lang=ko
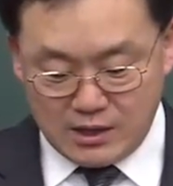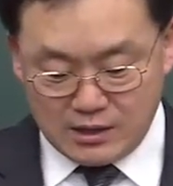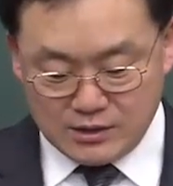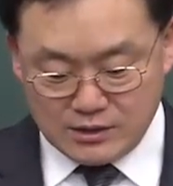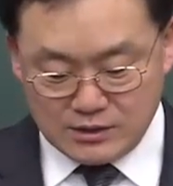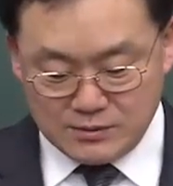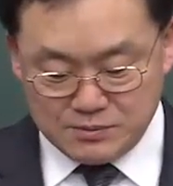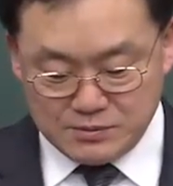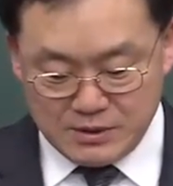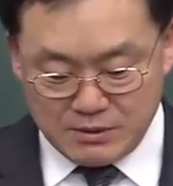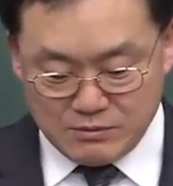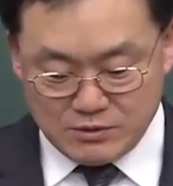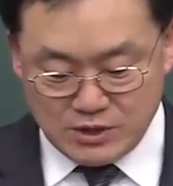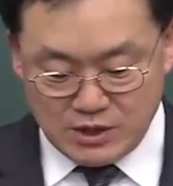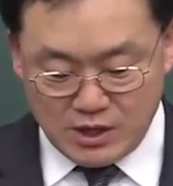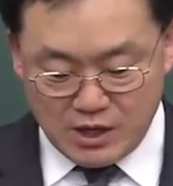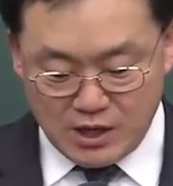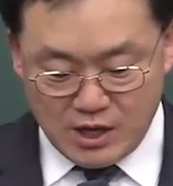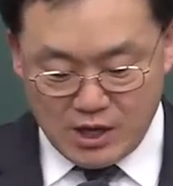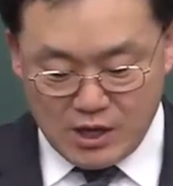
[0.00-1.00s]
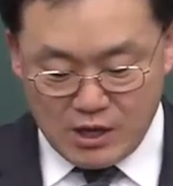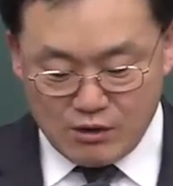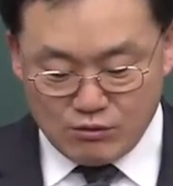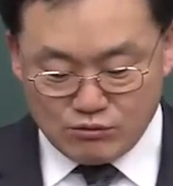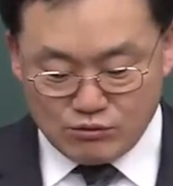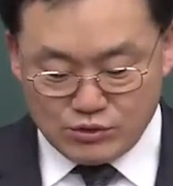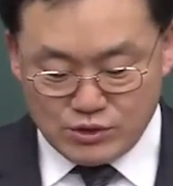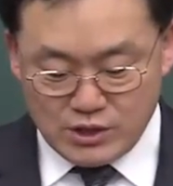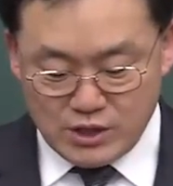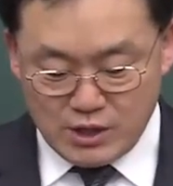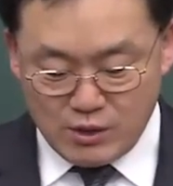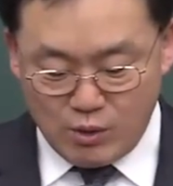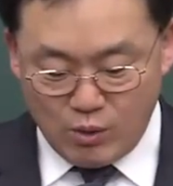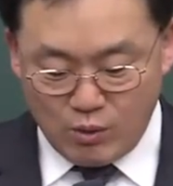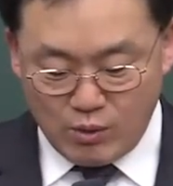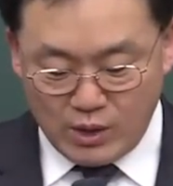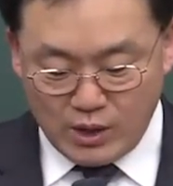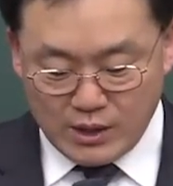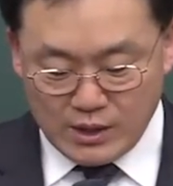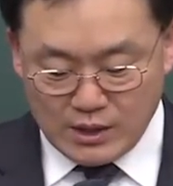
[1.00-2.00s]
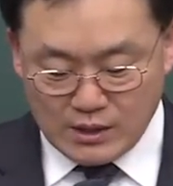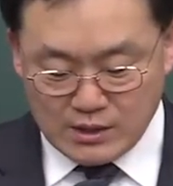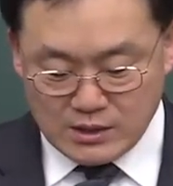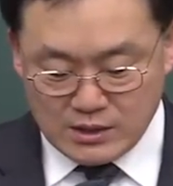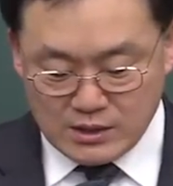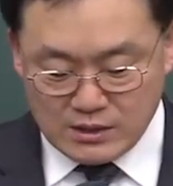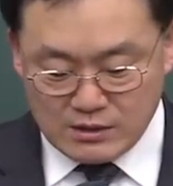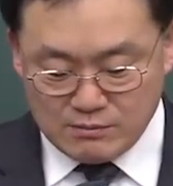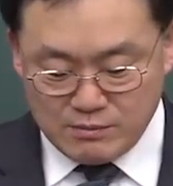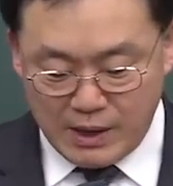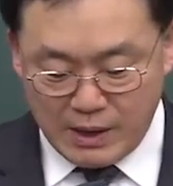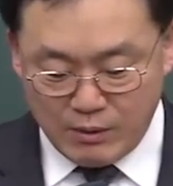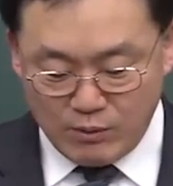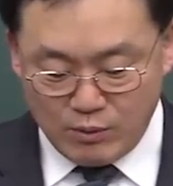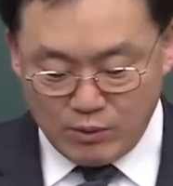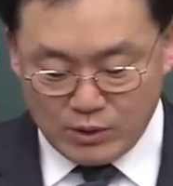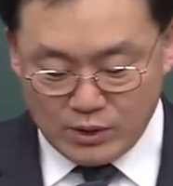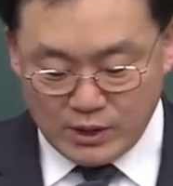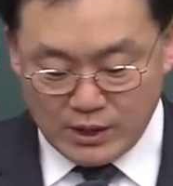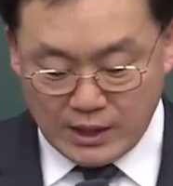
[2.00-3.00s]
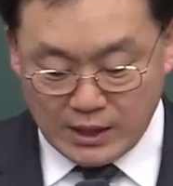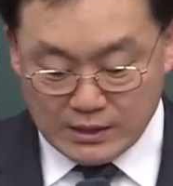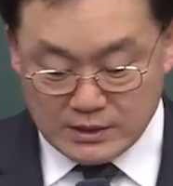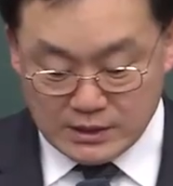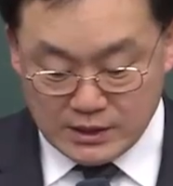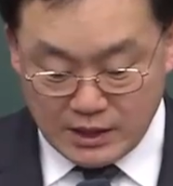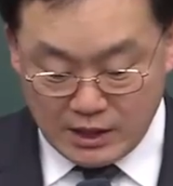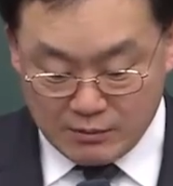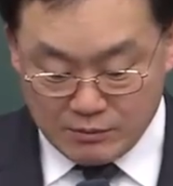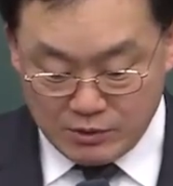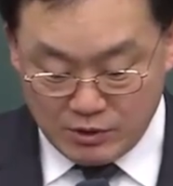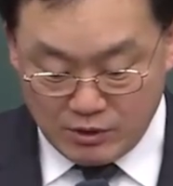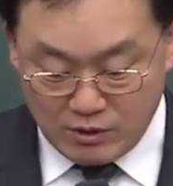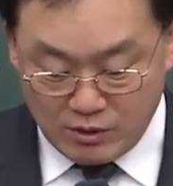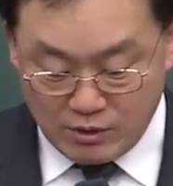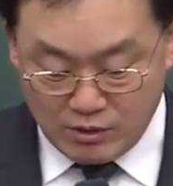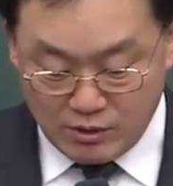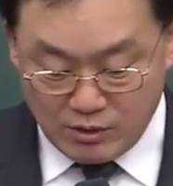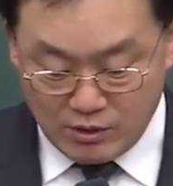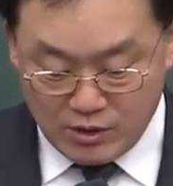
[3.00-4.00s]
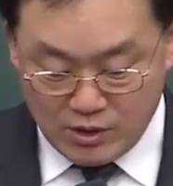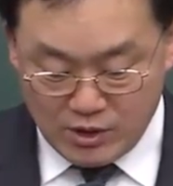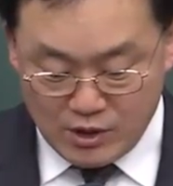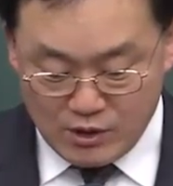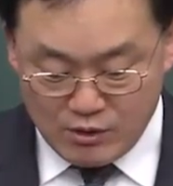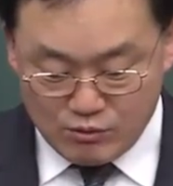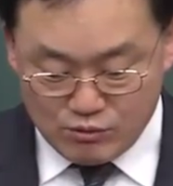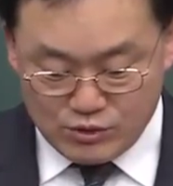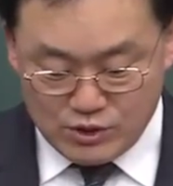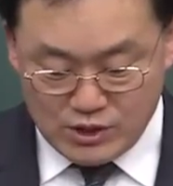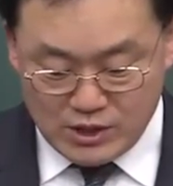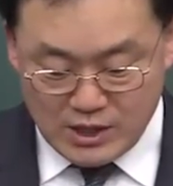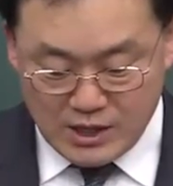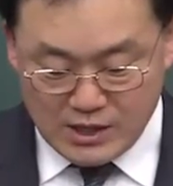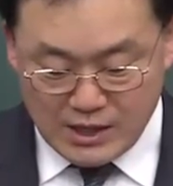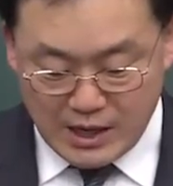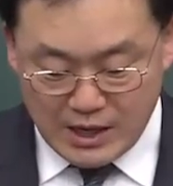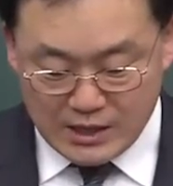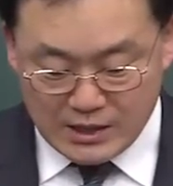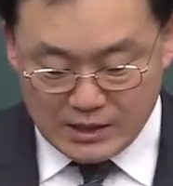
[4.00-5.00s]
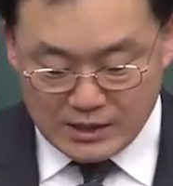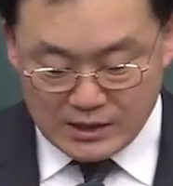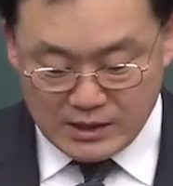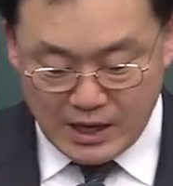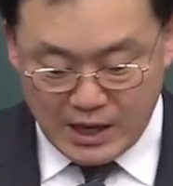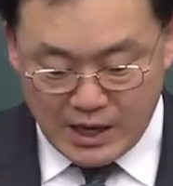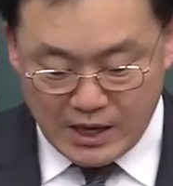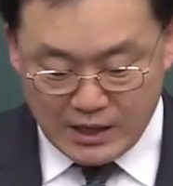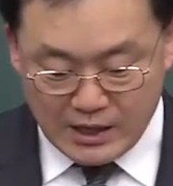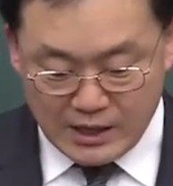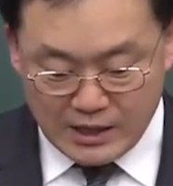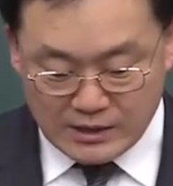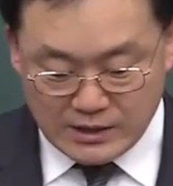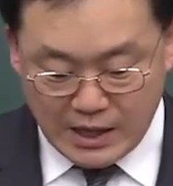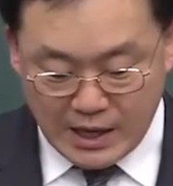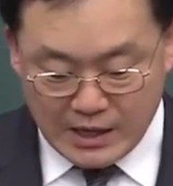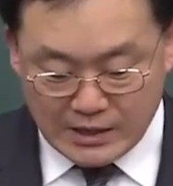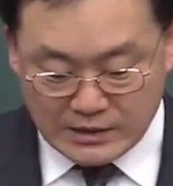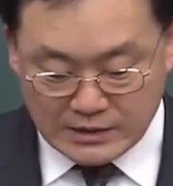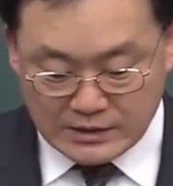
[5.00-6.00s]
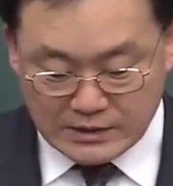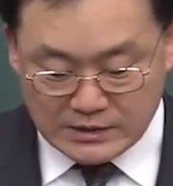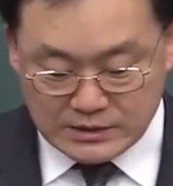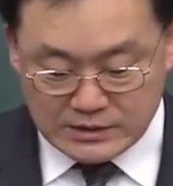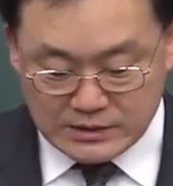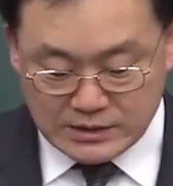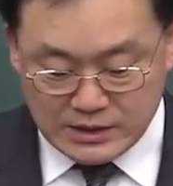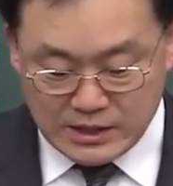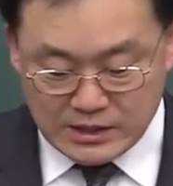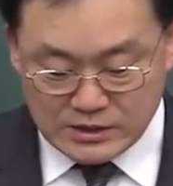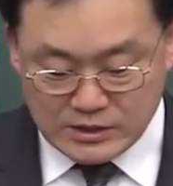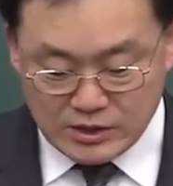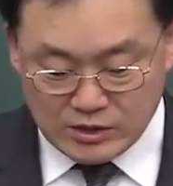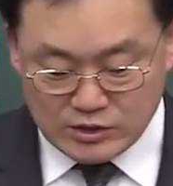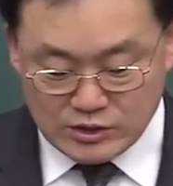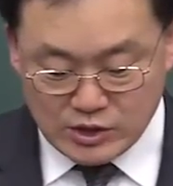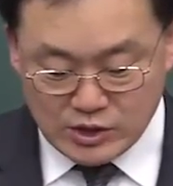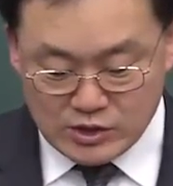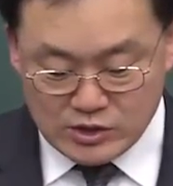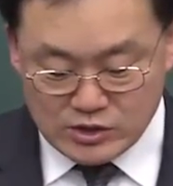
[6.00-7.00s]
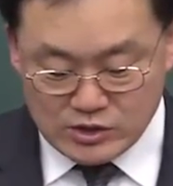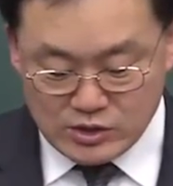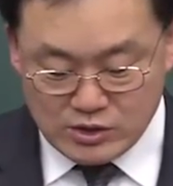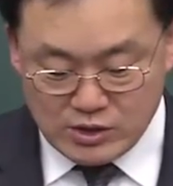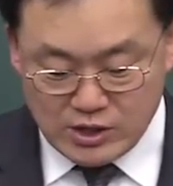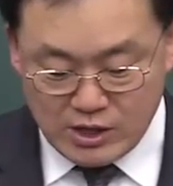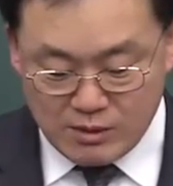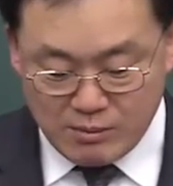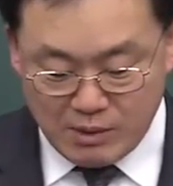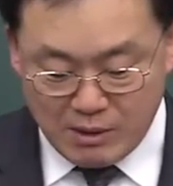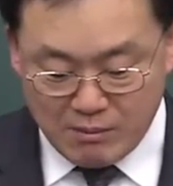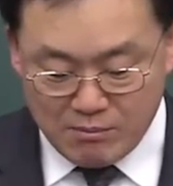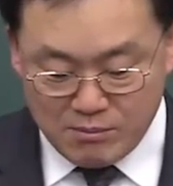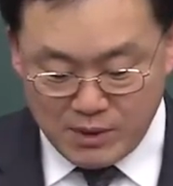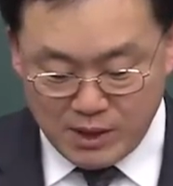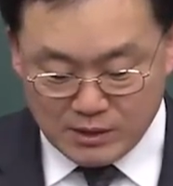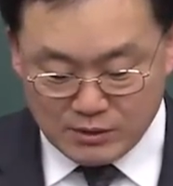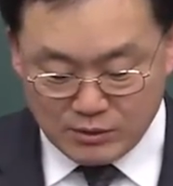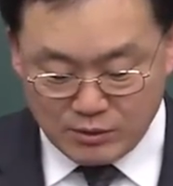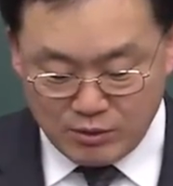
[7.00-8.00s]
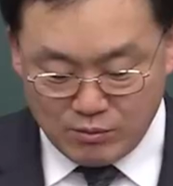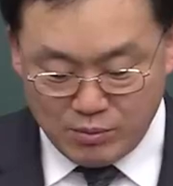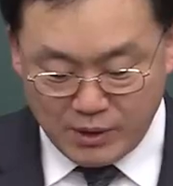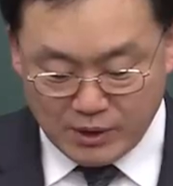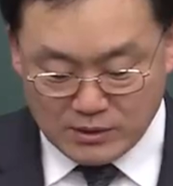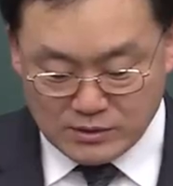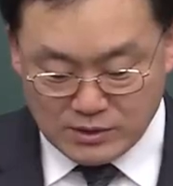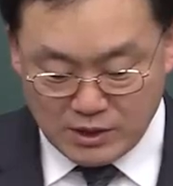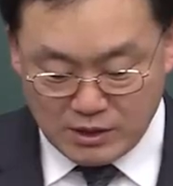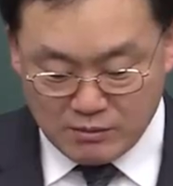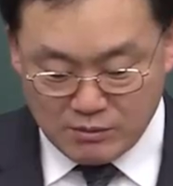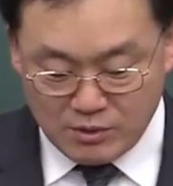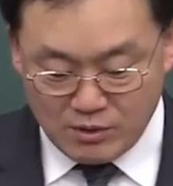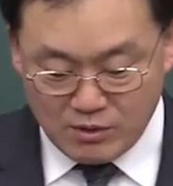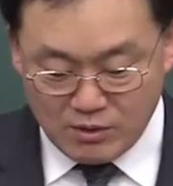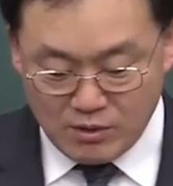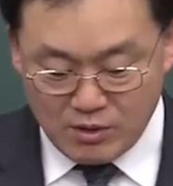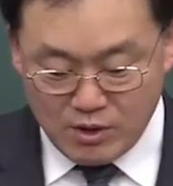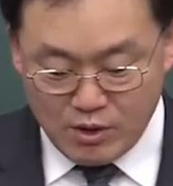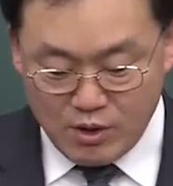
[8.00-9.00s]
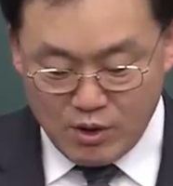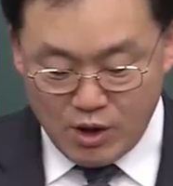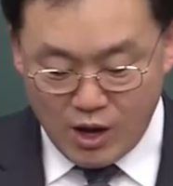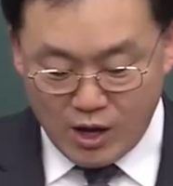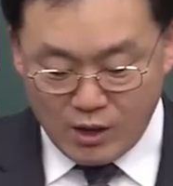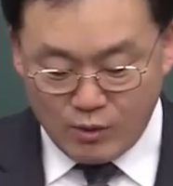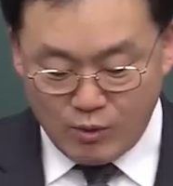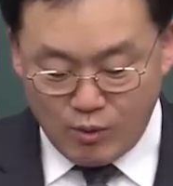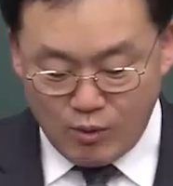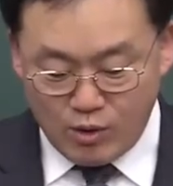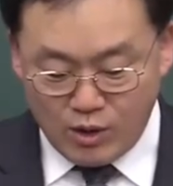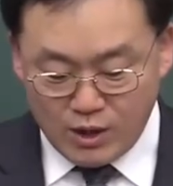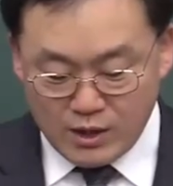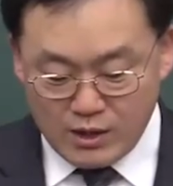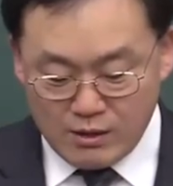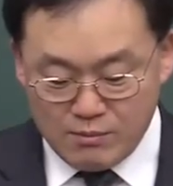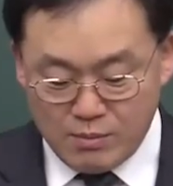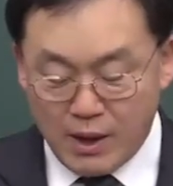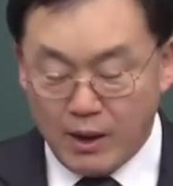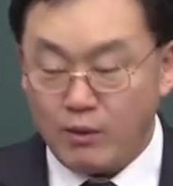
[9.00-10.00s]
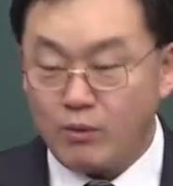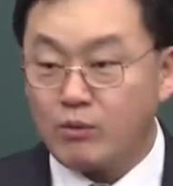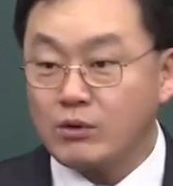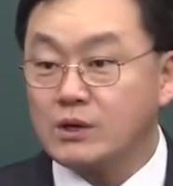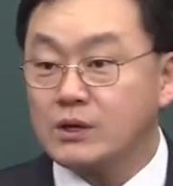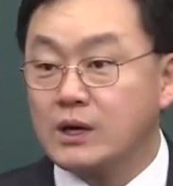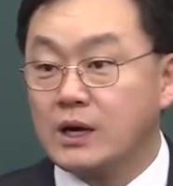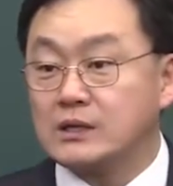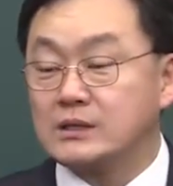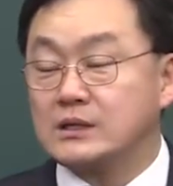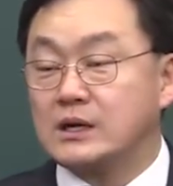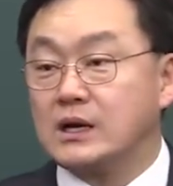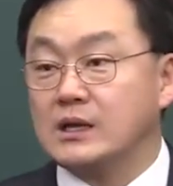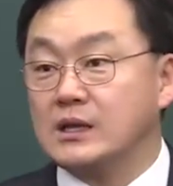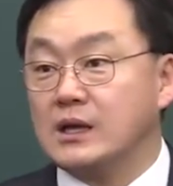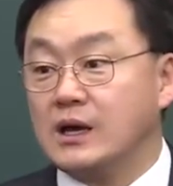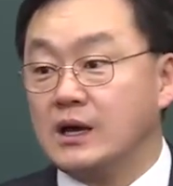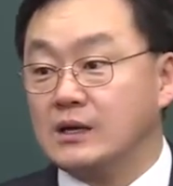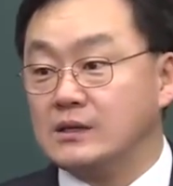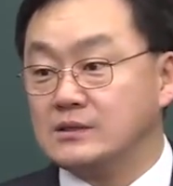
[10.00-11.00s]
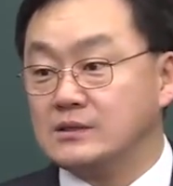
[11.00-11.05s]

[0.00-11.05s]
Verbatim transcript: 13절에 우리의 곳간에는 백곡이 가득하며 우리의 양, 양, 양은 들에서 천천과 만만으로 백성하며 아 곡간에 백곡이 가득하다.